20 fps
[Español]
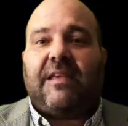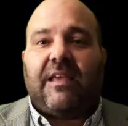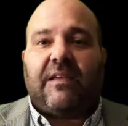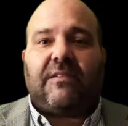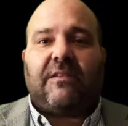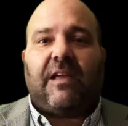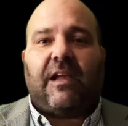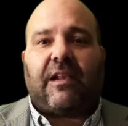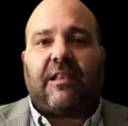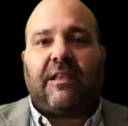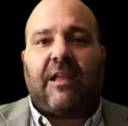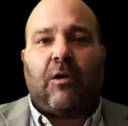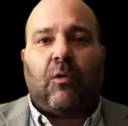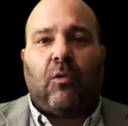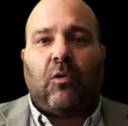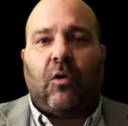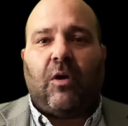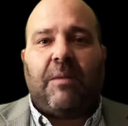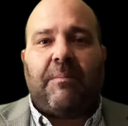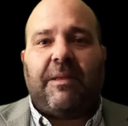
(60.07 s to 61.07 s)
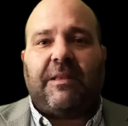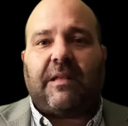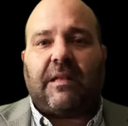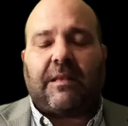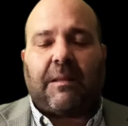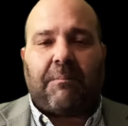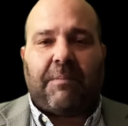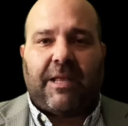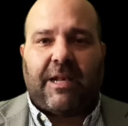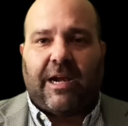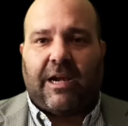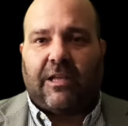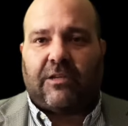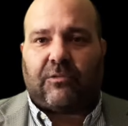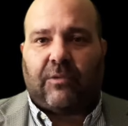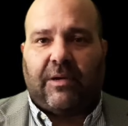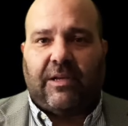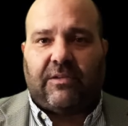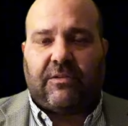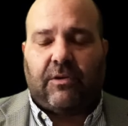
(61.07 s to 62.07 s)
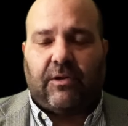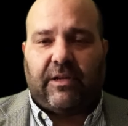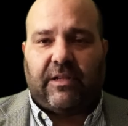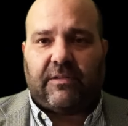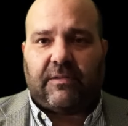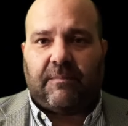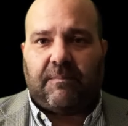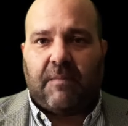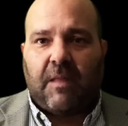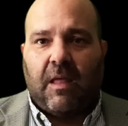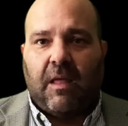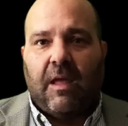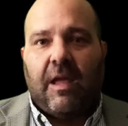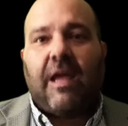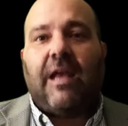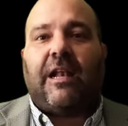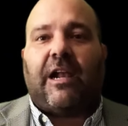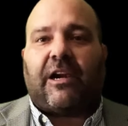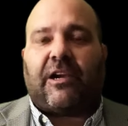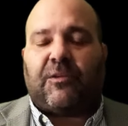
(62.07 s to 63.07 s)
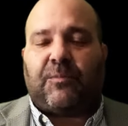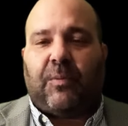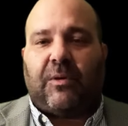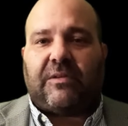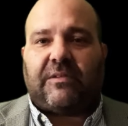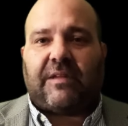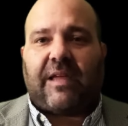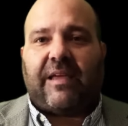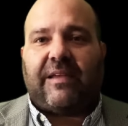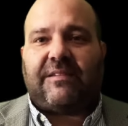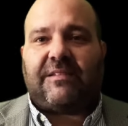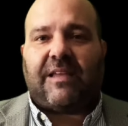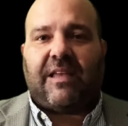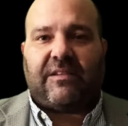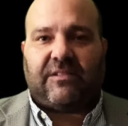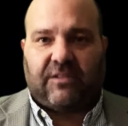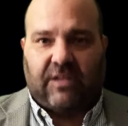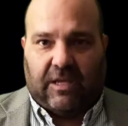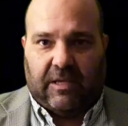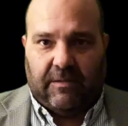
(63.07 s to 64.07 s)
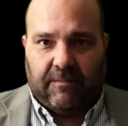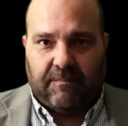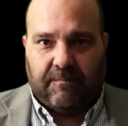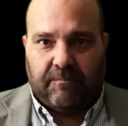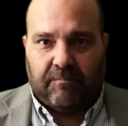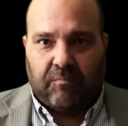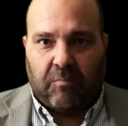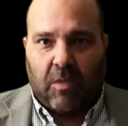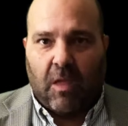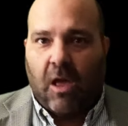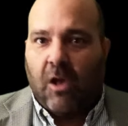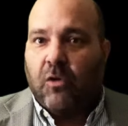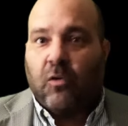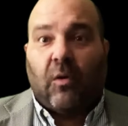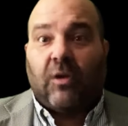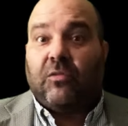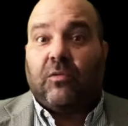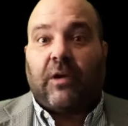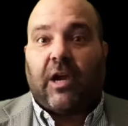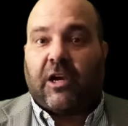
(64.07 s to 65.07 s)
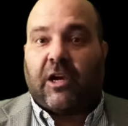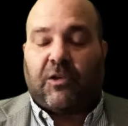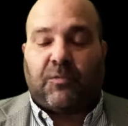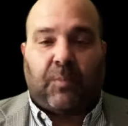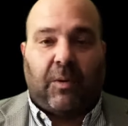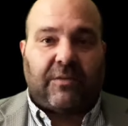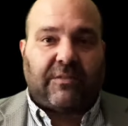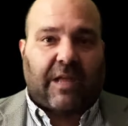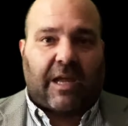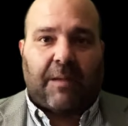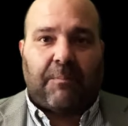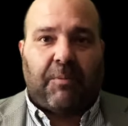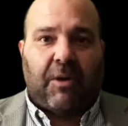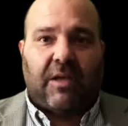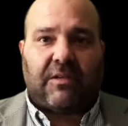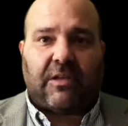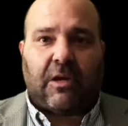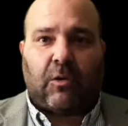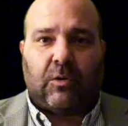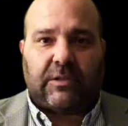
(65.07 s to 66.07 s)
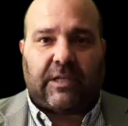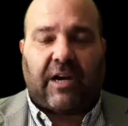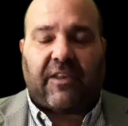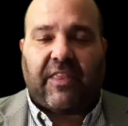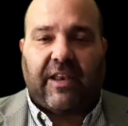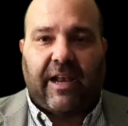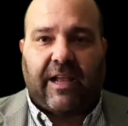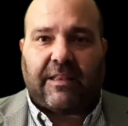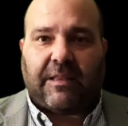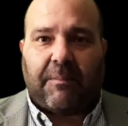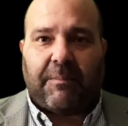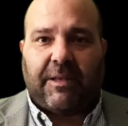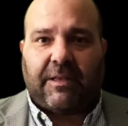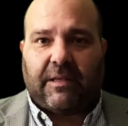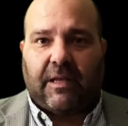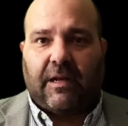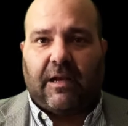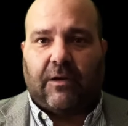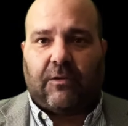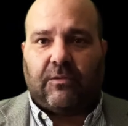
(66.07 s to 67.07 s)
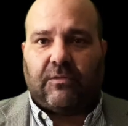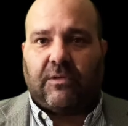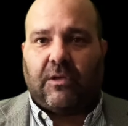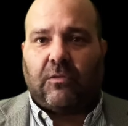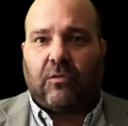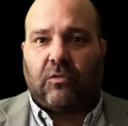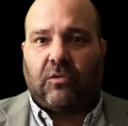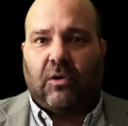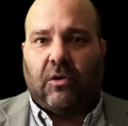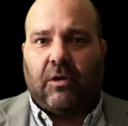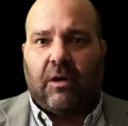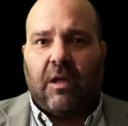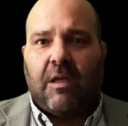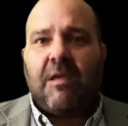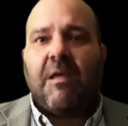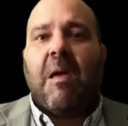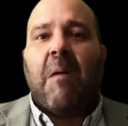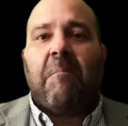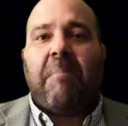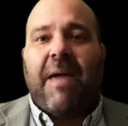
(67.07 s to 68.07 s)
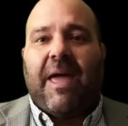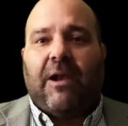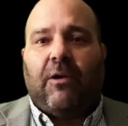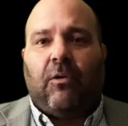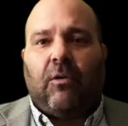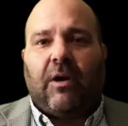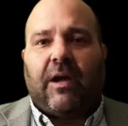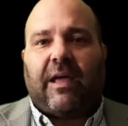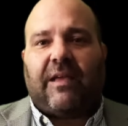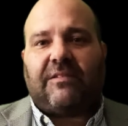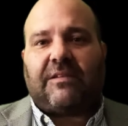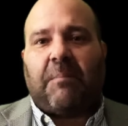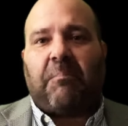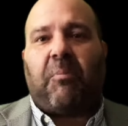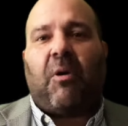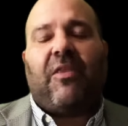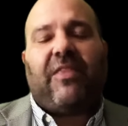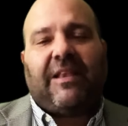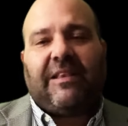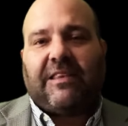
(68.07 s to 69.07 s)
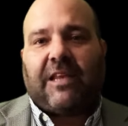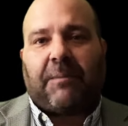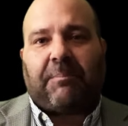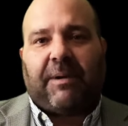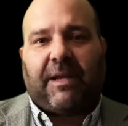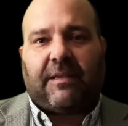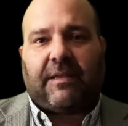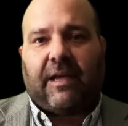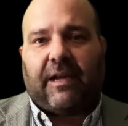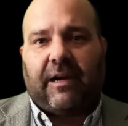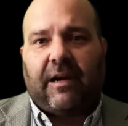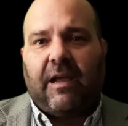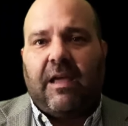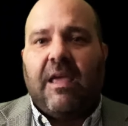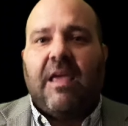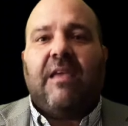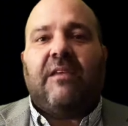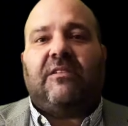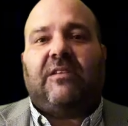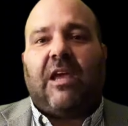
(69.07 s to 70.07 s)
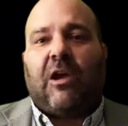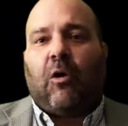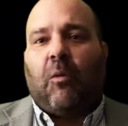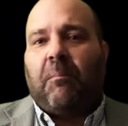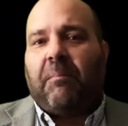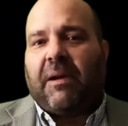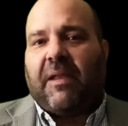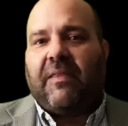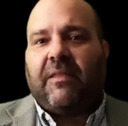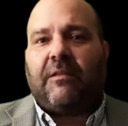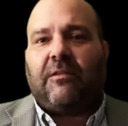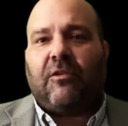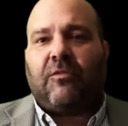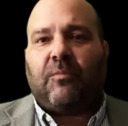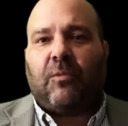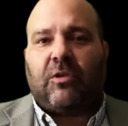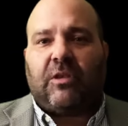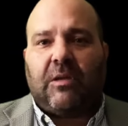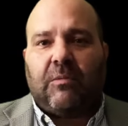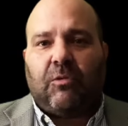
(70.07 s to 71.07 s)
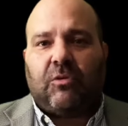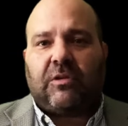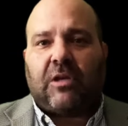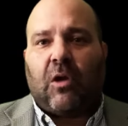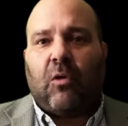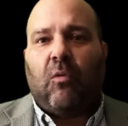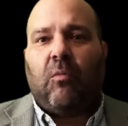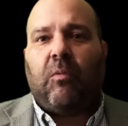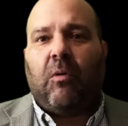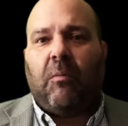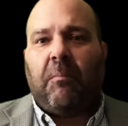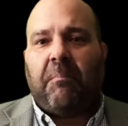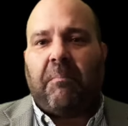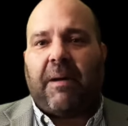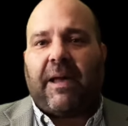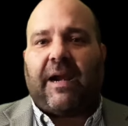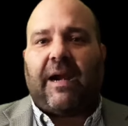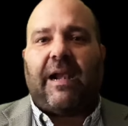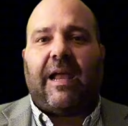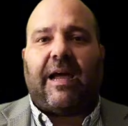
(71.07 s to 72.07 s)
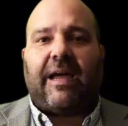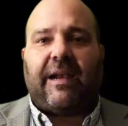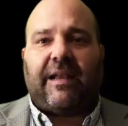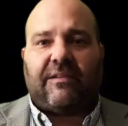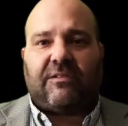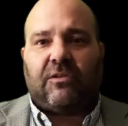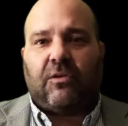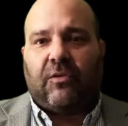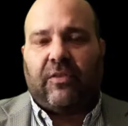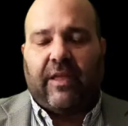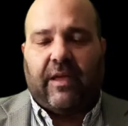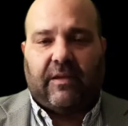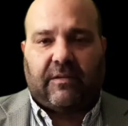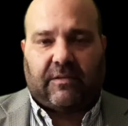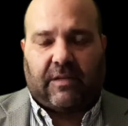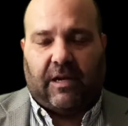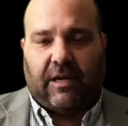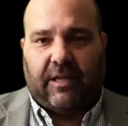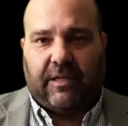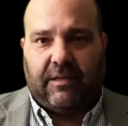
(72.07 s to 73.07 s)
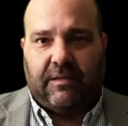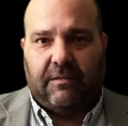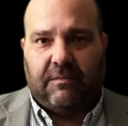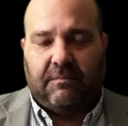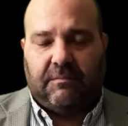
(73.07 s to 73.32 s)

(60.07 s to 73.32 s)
si este artículo limita también a las coaliciones. Y la respuesta es sí no es una respuesta que puedas encontrar directamente en la Constitución, pero que se puede interpretar si comprendes los motivos que hubo para la creación de esa ley.